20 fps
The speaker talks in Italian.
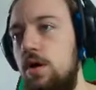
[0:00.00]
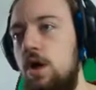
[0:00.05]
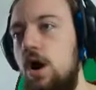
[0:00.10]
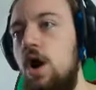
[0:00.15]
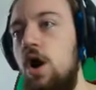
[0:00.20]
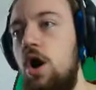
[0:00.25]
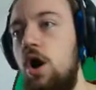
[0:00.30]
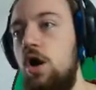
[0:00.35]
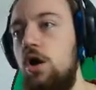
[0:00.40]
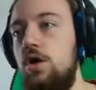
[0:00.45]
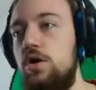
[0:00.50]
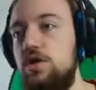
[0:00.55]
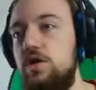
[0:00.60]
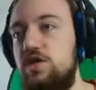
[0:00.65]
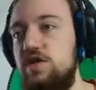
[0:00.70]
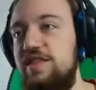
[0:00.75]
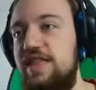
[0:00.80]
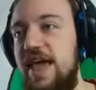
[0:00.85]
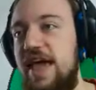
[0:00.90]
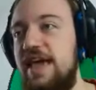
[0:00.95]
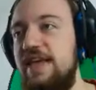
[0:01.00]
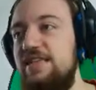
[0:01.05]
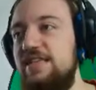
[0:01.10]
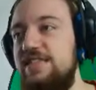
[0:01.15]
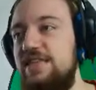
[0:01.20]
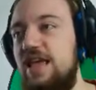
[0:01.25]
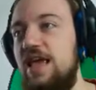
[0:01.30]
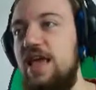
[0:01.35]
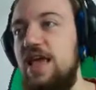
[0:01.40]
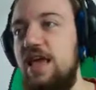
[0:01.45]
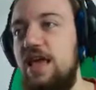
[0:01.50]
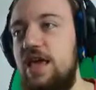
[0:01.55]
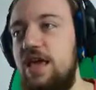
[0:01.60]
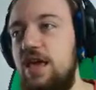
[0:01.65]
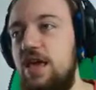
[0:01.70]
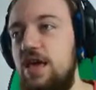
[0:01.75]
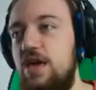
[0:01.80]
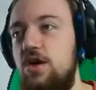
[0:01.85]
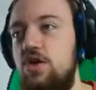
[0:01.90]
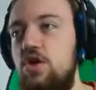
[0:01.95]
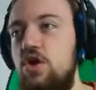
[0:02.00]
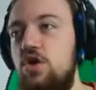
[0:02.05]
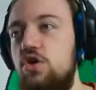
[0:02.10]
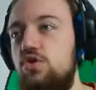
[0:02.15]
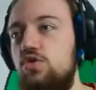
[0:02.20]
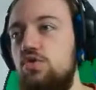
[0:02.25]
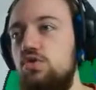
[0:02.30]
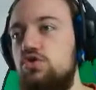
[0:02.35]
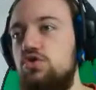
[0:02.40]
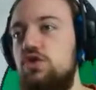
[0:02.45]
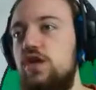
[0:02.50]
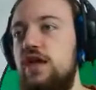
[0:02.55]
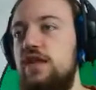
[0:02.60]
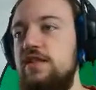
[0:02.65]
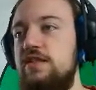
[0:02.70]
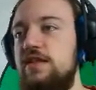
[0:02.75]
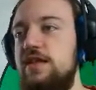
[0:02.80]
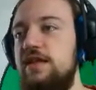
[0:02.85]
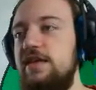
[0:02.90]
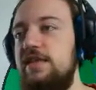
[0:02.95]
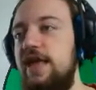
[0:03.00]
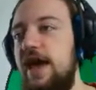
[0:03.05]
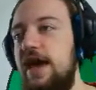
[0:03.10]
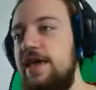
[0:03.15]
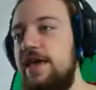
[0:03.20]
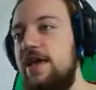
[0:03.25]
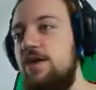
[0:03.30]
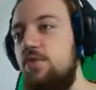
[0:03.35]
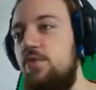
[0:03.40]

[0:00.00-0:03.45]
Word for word: Oh! Daisy! No, il culto degli antichi dei è